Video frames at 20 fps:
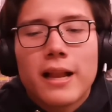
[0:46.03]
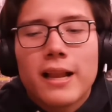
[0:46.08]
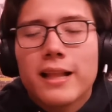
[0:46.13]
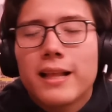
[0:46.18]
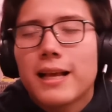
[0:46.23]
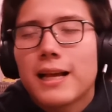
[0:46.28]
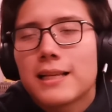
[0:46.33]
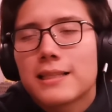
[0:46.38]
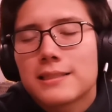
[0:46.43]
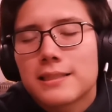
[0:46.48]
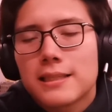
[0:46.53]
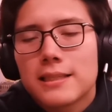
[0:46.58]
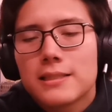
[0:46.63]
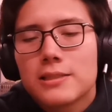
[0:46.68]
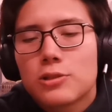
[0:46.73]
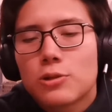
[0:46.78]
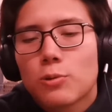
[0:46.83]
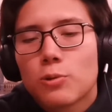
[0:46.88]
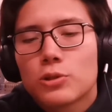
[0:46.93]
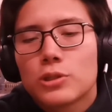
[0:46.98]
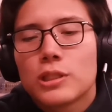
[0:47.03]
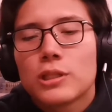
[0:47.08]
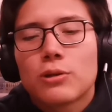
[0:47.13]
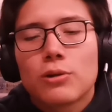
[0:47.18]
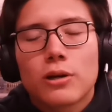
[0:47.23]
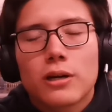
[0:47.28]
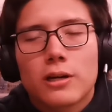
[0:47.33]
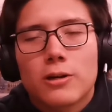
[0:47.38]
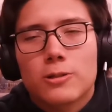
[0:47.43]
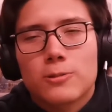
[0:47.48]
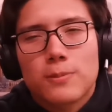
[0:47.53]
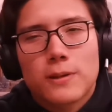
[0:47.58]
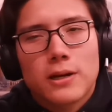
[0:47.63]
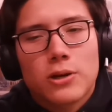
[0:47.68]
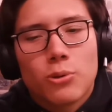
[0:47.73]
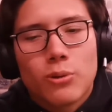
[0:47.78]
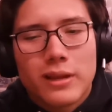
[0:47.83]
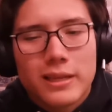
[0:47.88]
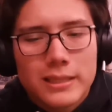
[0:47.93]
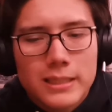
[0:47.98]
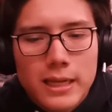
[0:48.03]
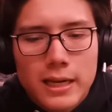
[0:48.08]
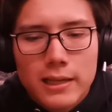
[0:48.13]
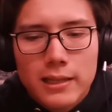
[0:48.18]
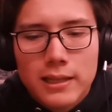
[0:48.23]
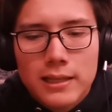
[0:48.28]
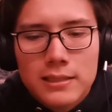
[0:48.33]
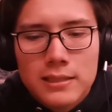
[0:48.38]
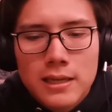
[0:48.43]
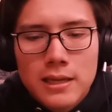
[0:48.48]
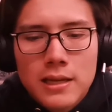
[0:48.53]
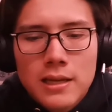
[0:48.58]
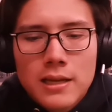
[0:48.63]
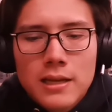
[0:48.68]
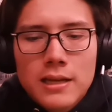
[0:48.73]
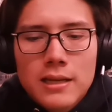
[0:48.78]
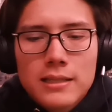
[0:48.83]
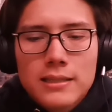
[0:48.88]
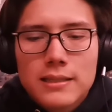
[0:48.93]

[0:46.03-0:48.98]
Mal Gaskins tuvo 5 carros para 9 yardas.